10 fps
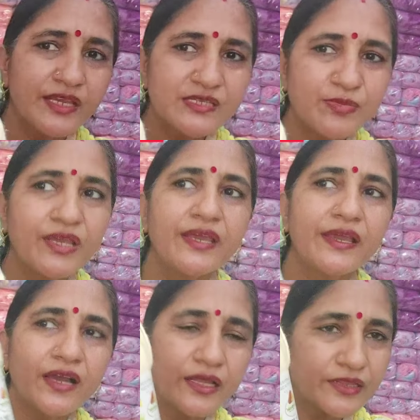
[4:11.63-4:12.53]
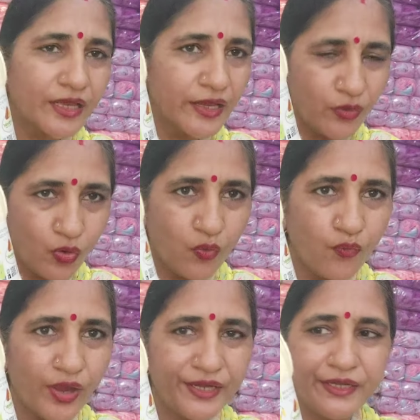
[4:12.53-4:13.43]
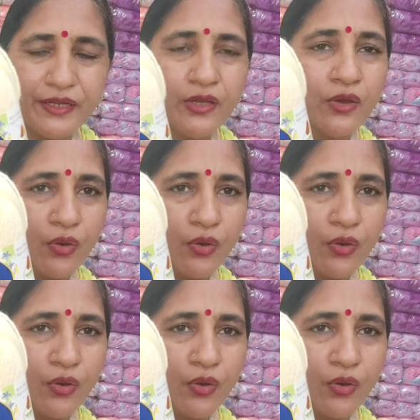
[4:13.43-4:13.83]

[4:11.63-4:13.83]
इसमें एक आता है ऑफ वाइट